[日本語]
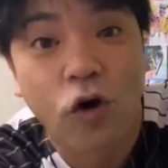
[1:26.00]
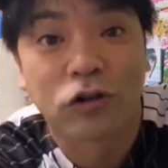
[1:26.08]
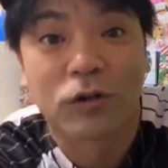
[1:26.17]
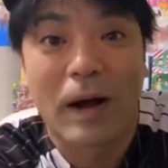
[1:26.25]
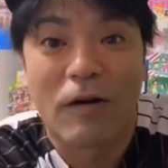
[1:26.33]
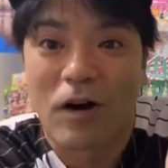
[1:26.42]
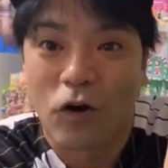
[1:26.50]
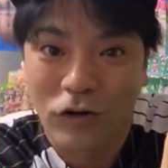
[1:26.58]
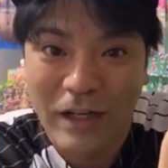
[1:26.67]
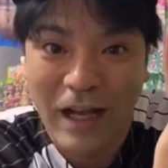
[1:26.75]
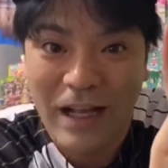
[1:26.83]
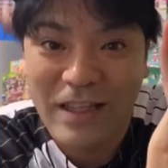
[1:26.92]
ド版はこん
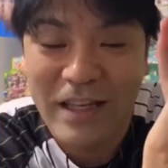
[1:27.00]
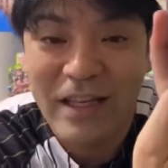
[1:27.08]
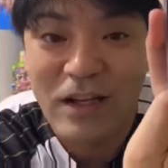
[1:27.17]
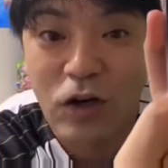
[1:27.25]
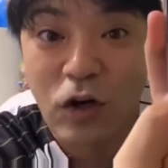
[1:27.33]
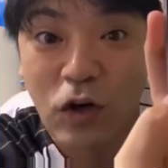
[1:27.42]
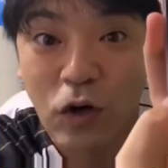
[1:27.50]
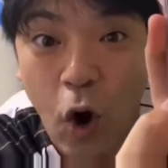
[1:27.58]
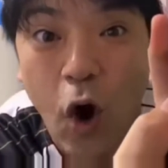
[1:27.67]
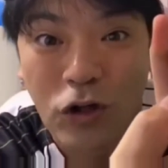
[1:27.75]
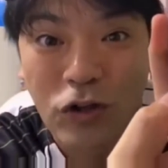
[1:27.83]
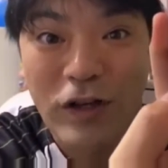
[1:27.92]
な感じで
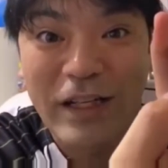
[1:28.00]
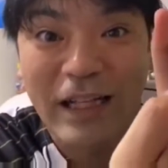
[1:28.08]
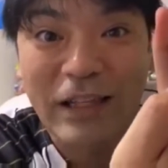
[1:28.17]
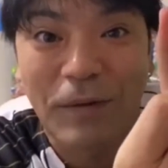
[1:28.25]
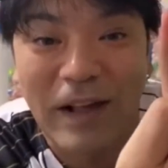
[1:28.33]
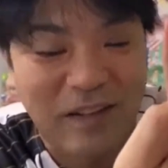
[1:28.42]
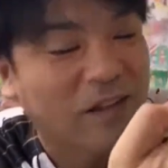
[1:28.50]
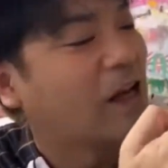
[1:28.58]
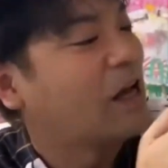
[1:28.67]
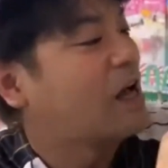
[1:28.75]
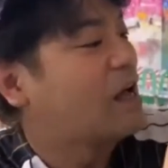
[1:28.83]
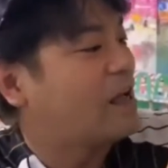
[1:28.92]
ゴールドになってます。
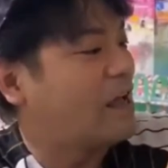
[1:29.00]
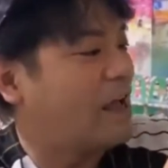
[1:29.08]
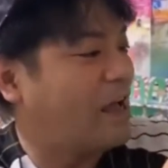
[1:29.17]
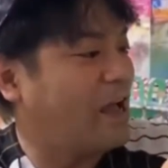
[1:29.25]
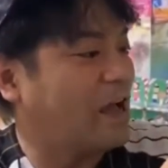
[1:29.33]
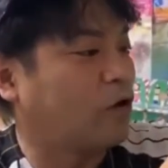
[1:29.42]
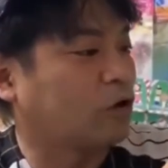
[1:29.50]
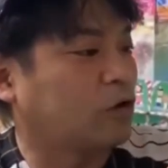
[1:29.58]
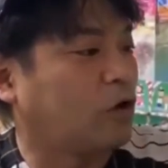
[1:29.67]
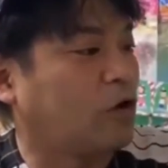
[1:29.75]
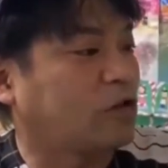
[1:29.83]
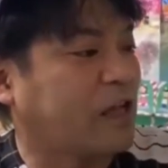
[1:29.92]
えー、ご
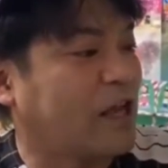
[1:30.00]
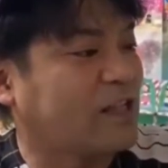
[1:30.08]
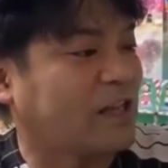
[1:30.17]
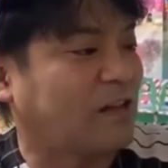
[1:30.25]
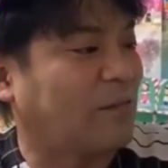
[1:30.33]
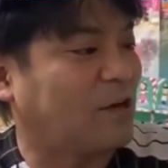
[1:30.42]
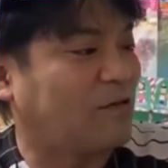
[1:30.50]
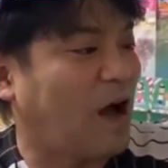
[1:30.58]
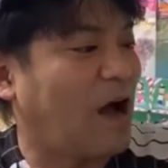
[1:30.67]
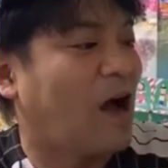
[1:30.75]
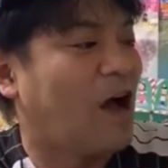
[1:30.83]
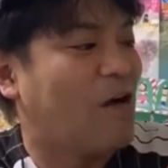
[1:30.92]
当選者様に
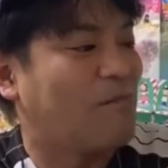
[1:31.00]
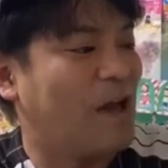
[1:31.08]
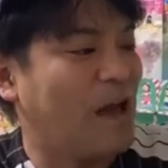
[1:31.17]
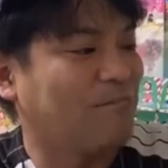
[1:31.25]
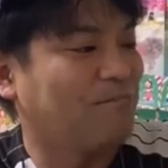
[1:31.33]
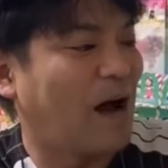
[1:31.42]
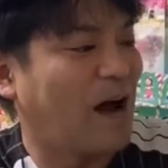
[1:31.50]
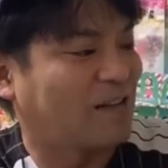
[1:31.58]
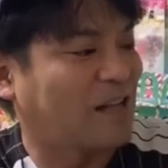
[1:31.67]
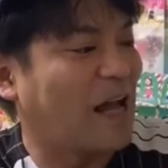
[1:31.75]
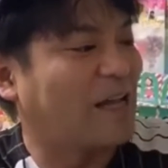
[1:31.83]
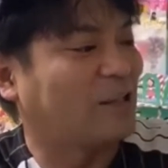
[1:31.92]
は
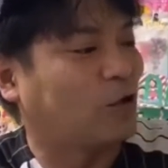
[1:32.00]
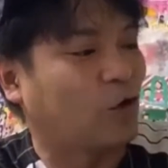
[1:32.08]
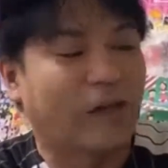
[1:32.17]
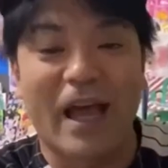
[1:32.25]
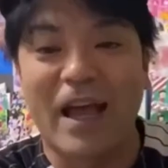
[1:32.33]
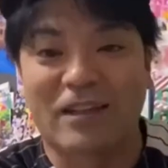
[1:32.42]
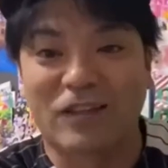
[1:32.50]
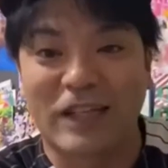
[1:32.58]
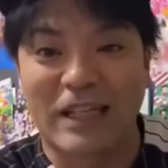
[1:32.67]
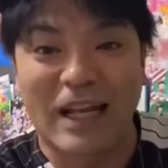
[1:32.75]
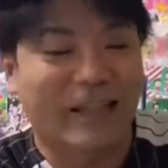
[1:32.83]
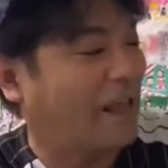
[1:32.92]
メンバーサインとケースに
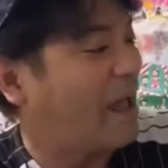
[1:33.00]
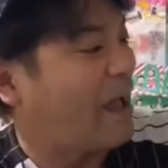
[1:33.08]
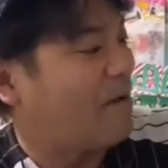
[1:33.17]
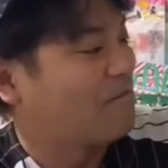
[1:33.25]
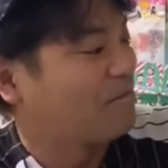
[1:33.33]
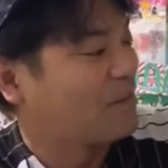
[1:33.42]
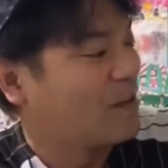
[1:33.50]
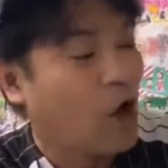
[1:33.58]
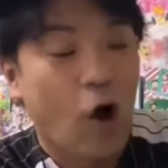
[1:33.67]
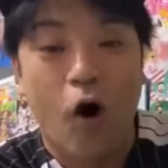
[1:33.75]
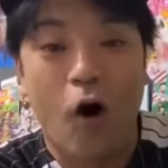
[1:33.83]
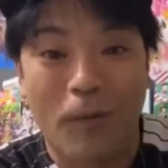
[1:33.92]
入れて
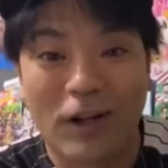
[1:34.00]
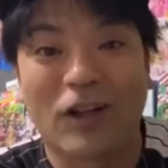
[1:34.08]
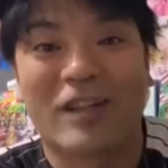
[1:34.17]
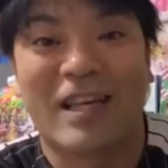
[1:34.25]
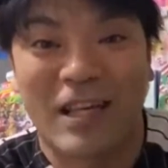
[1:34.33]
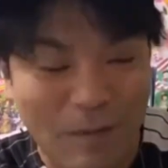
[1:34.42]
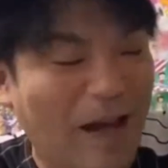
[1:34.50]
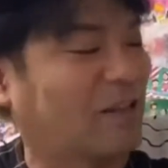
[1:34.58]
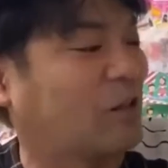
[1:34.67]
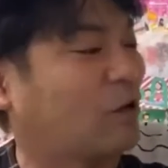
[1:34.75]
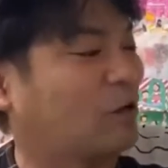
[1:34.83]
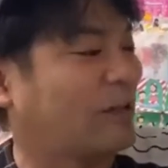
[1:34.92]
お戻しします
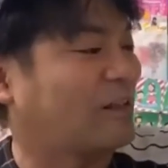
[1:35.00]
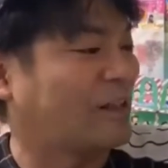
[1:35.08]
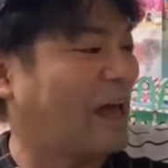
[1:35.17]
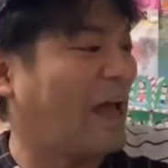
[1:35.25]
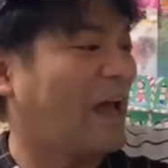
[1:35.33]
ということでですね、